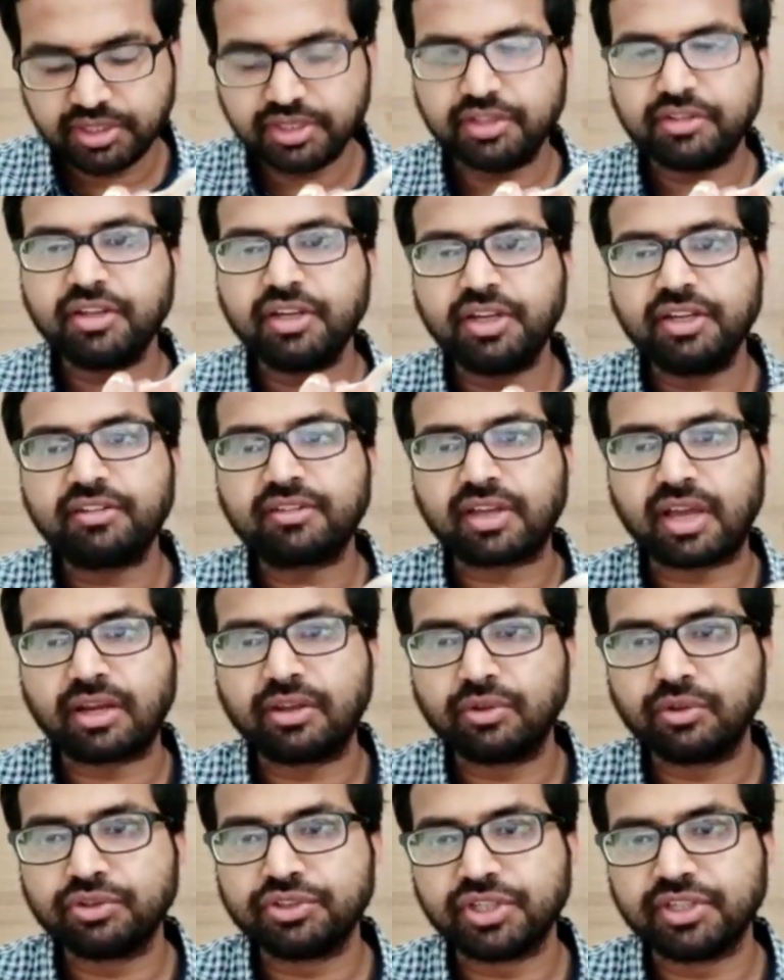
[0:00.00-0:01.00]
ఈ సిటీ
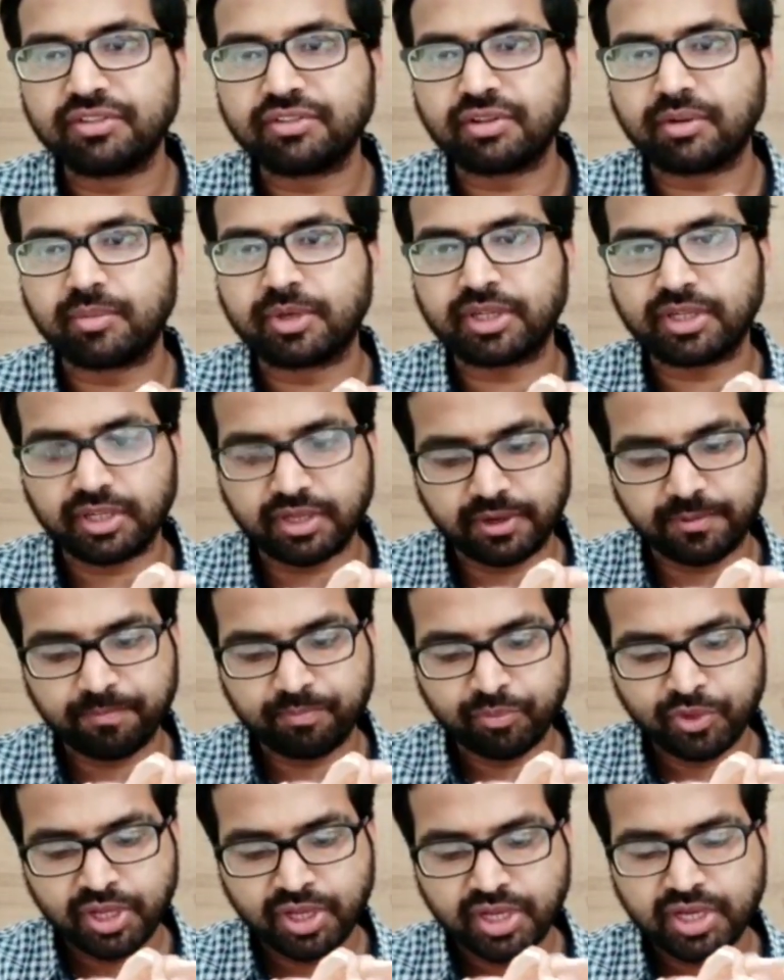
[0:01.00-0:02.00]
స్కాన్ ఎందుకు చేయిస్తామంటే
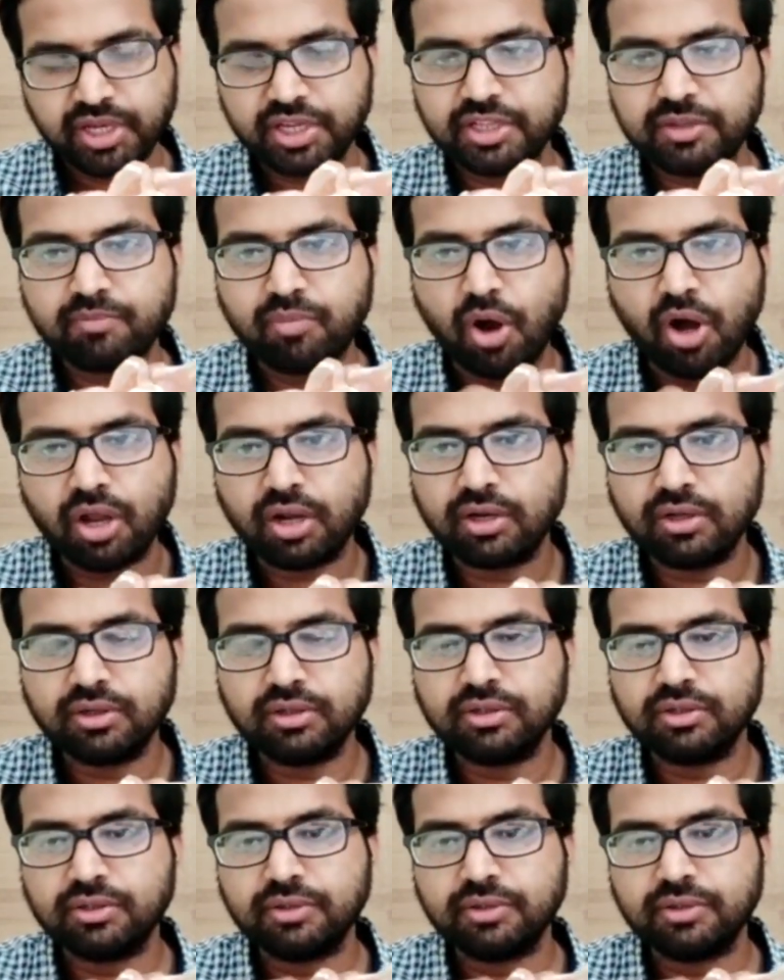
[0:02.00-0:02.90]
ఇది బాల్